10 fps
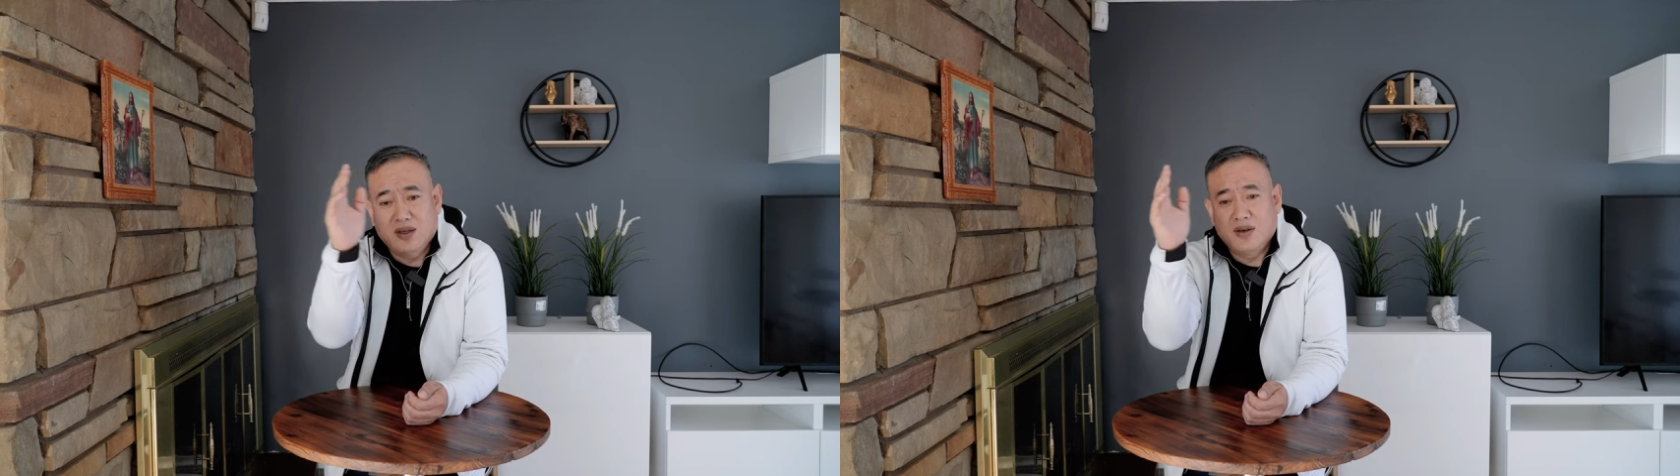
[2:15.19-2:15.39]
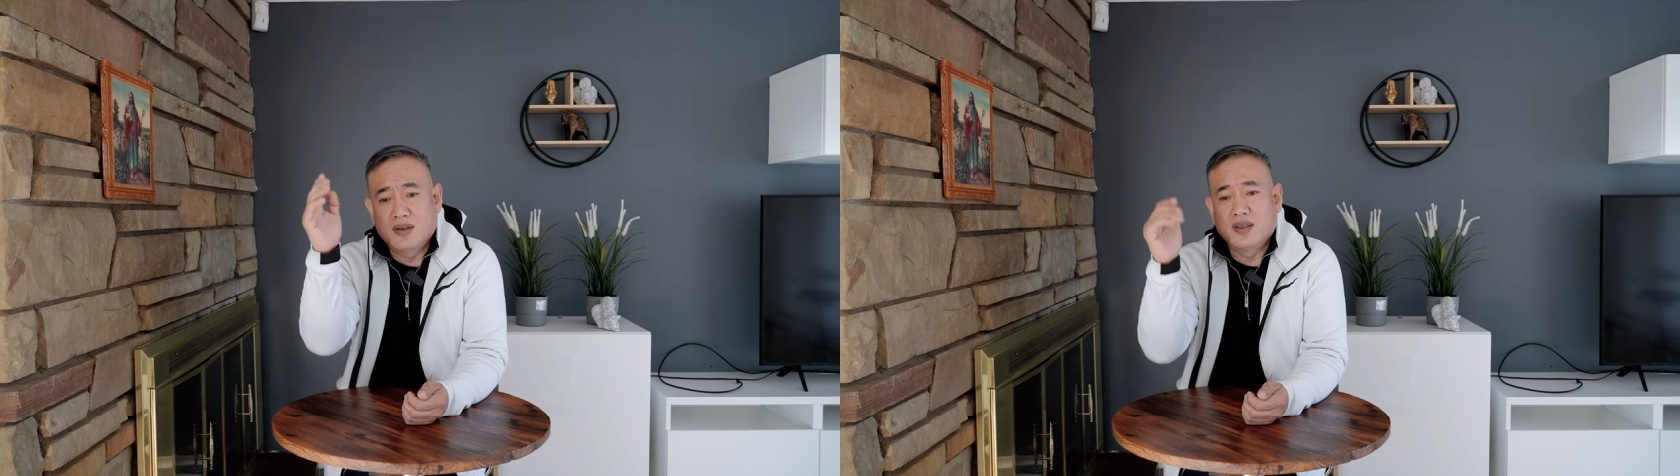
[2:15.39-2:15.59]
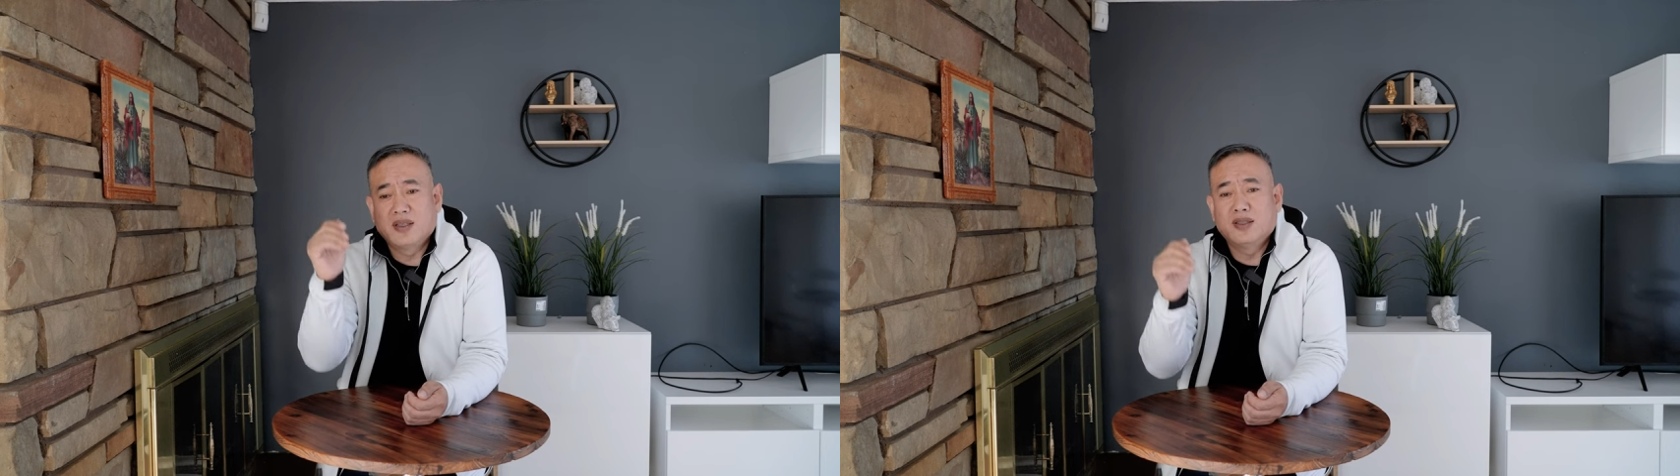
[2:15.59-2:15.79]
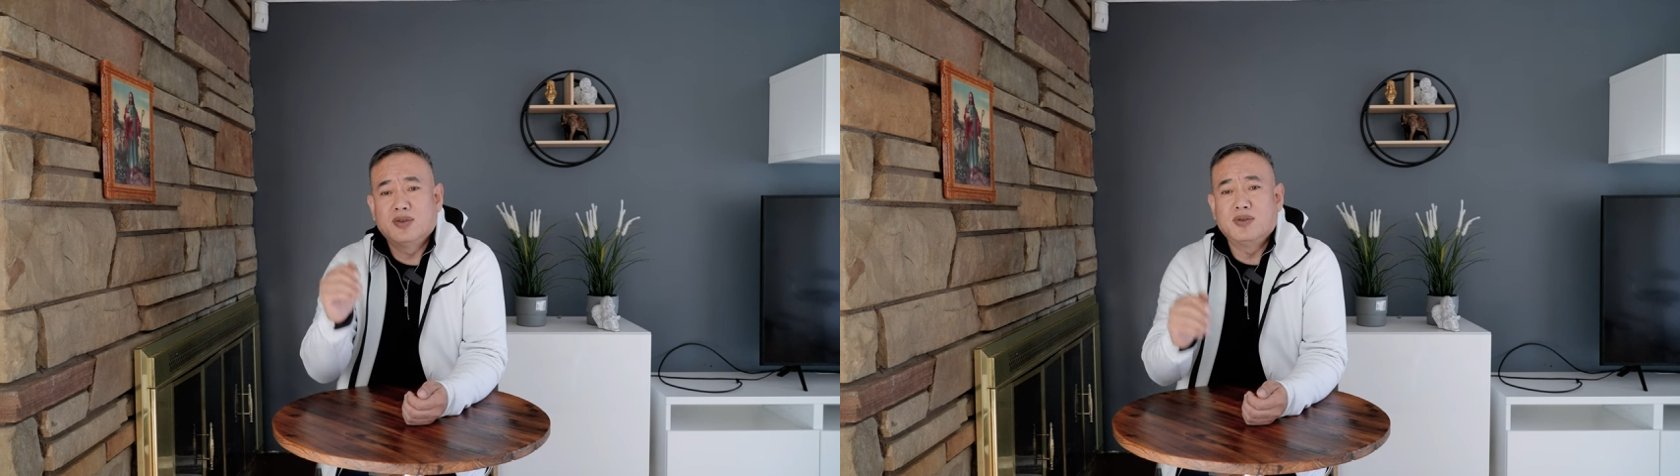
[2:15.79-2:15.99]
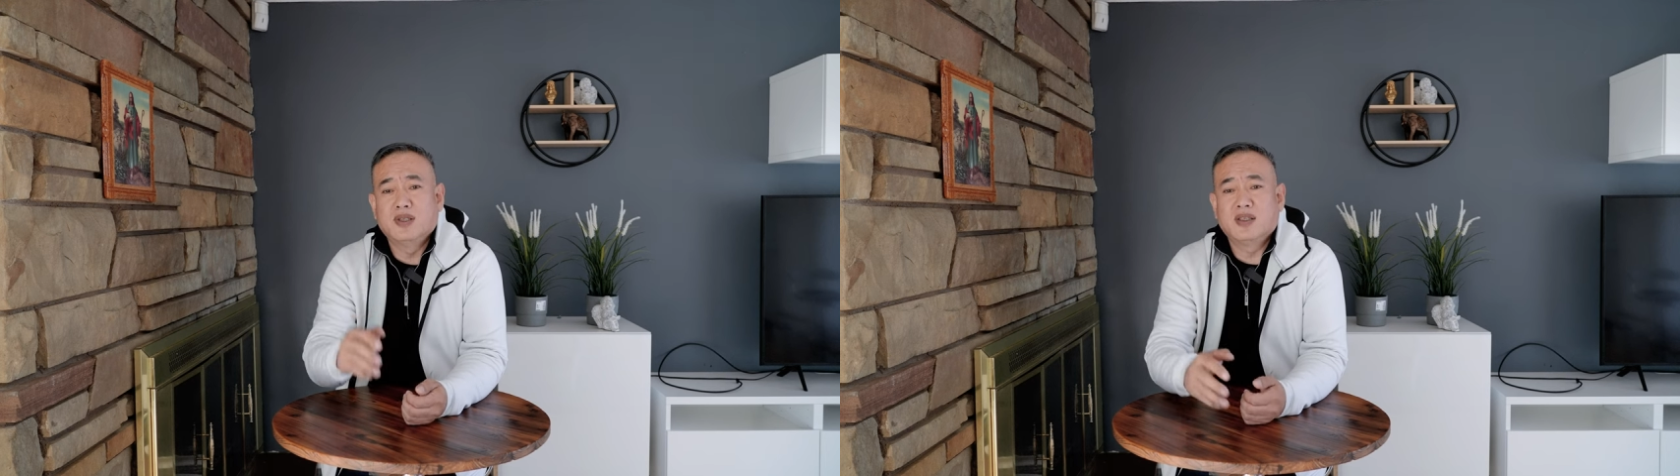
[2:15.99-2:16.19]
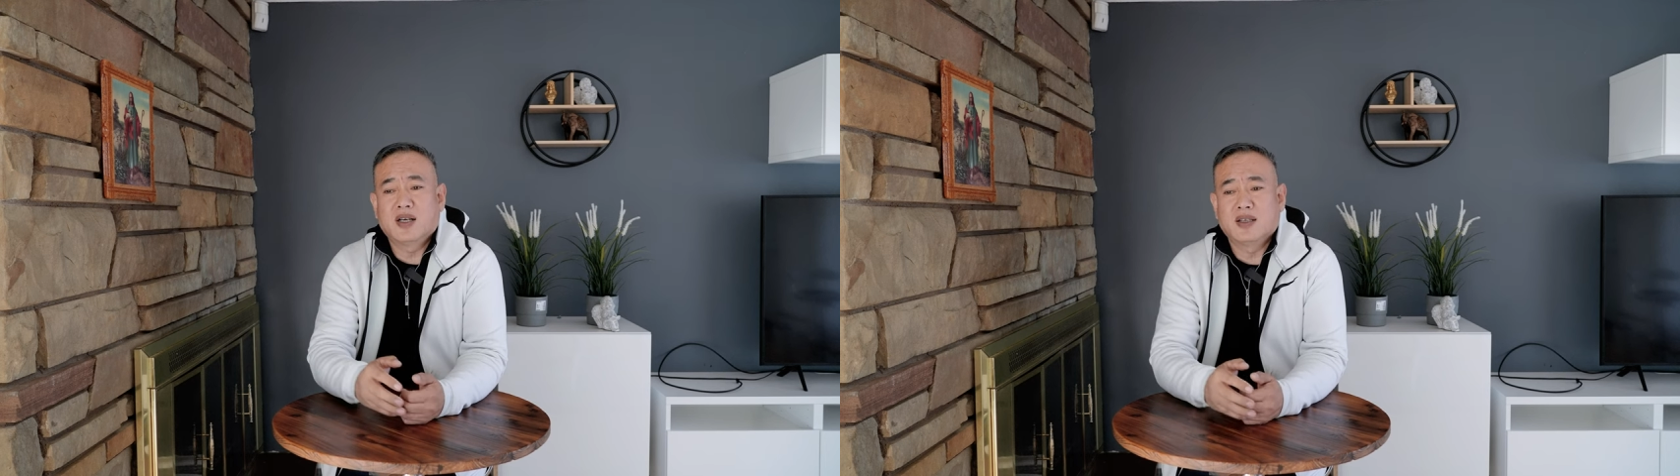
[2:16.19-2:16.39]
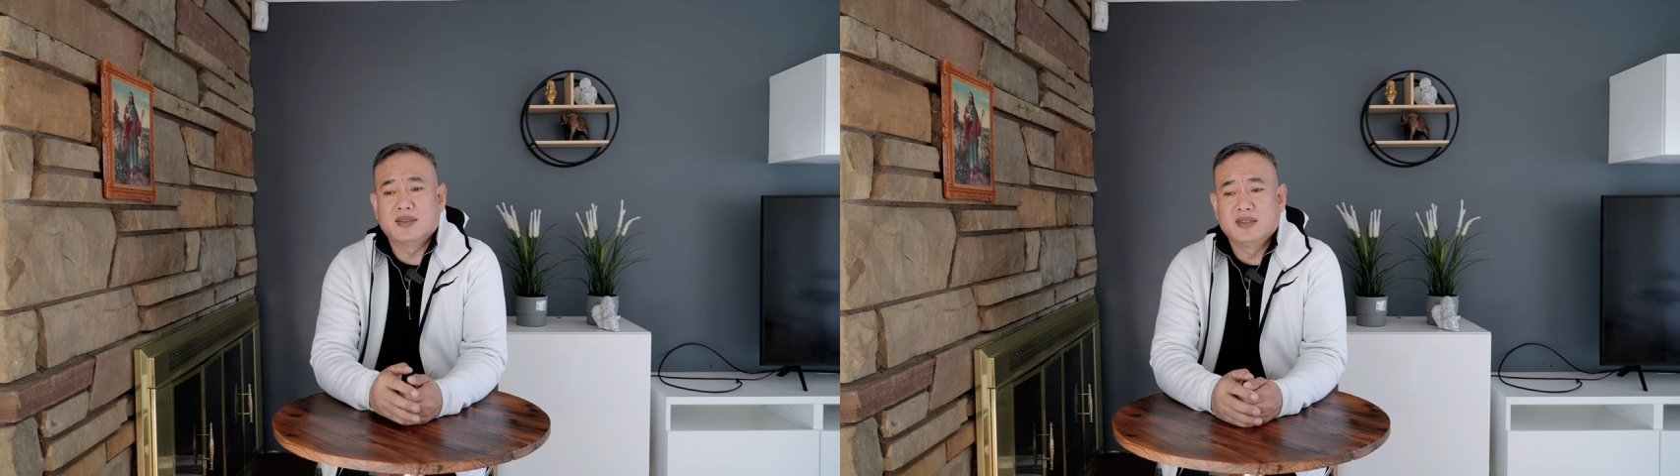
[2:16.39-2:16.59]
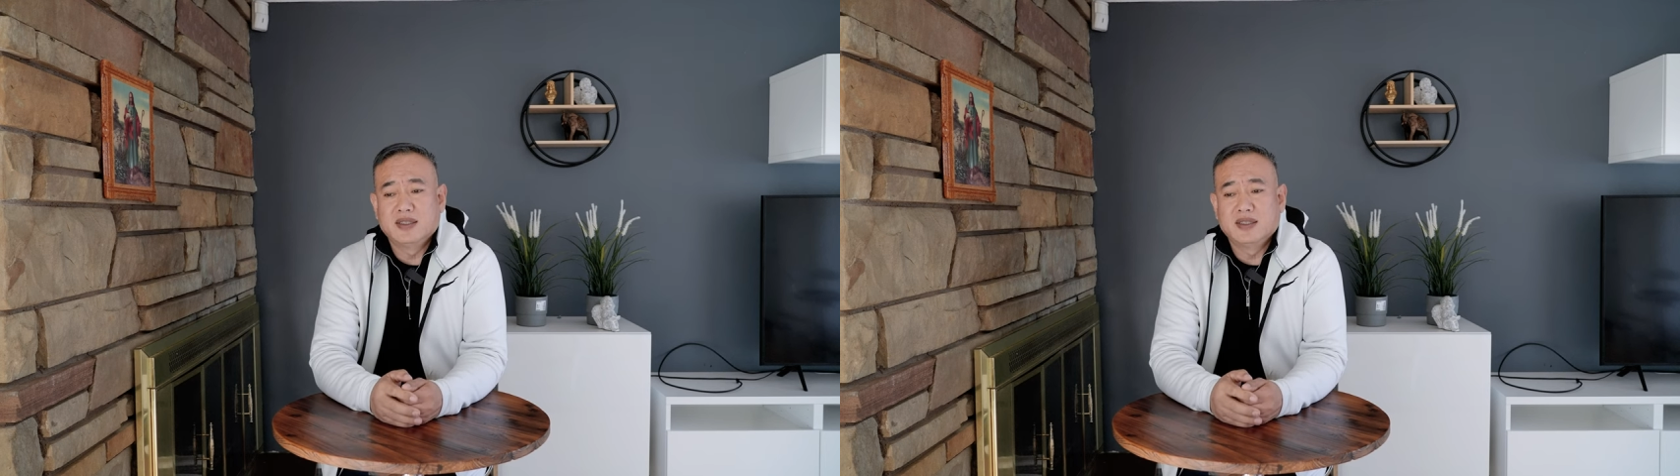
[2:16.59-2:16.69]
到了这个丘陵上，